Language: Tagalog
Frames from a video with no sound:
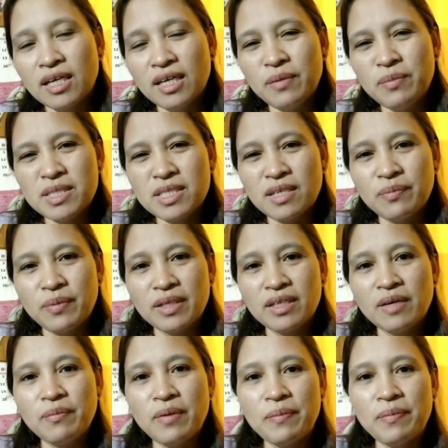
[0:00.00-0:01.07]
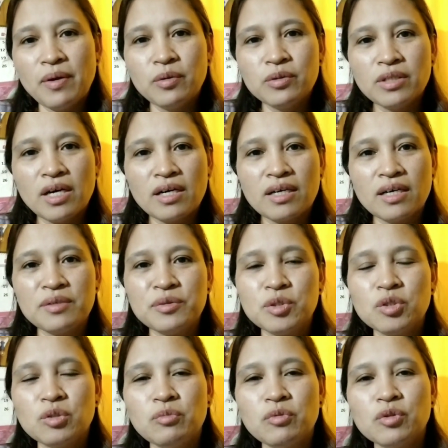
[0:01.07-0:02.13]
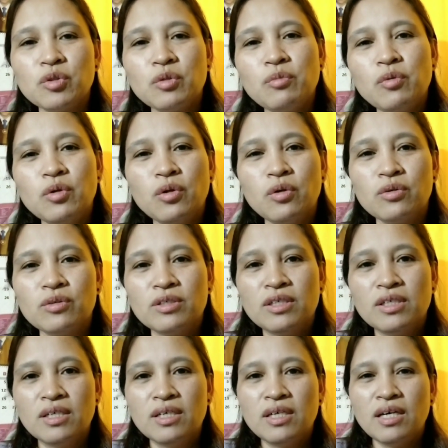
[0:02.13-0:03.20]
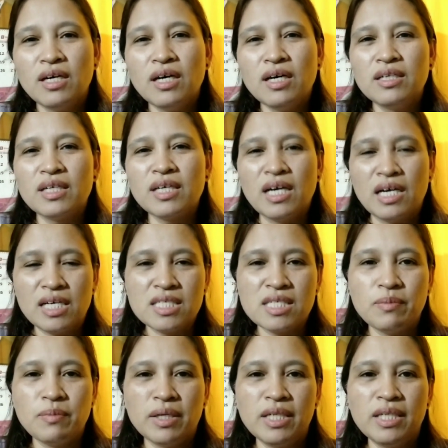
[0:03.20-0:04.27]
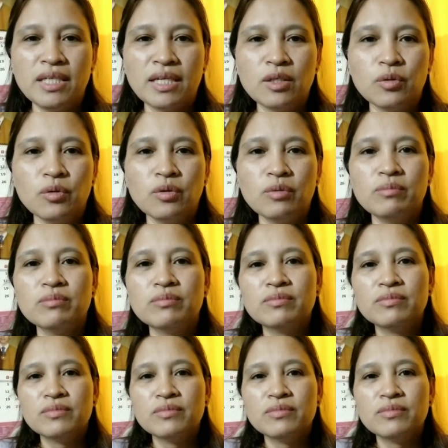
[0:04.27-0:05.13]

Kaya minsan pag nagpapautang ka, gusto mong tumulong, uh, nakakasama din ang loob.